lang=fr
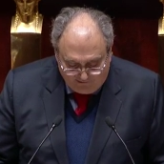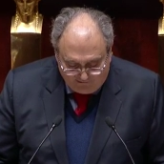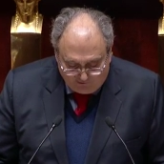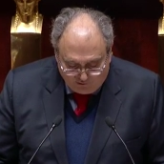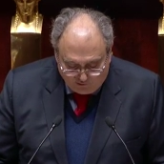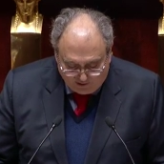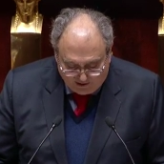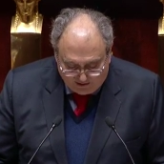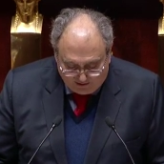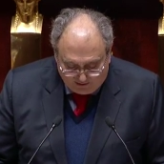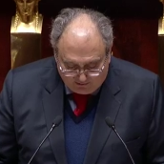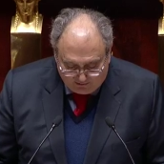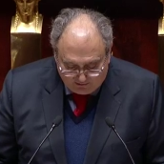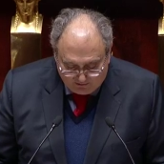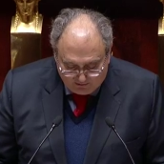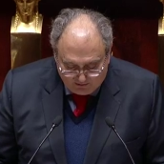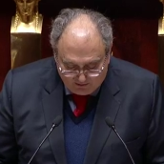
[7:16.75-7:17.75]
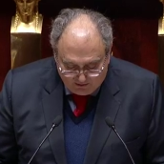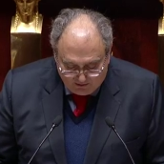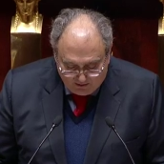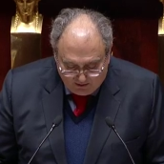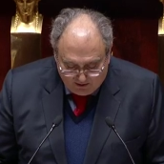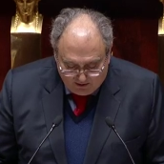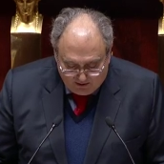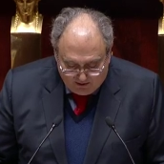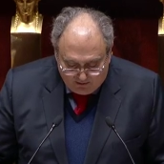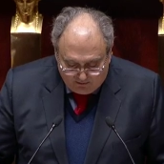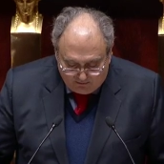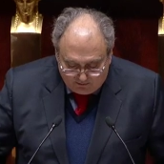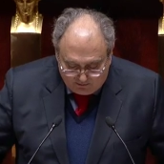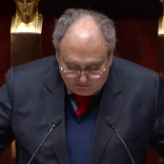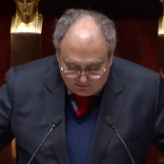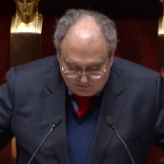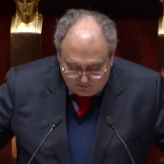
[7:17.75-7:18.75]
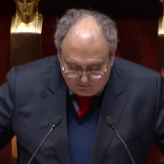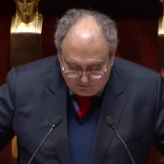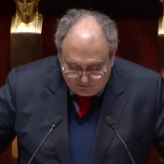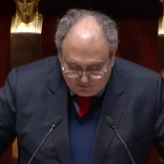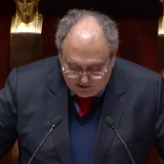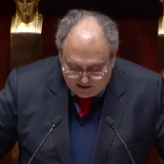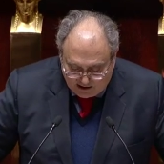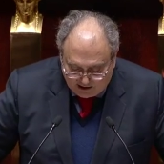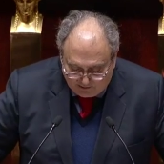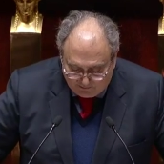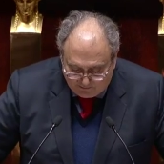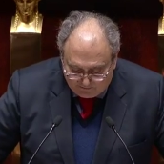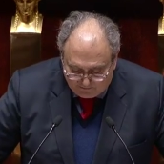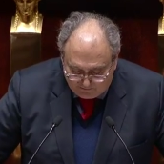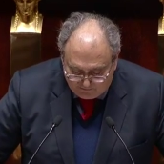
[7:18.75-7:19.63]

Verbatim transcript: historique. Euh, cher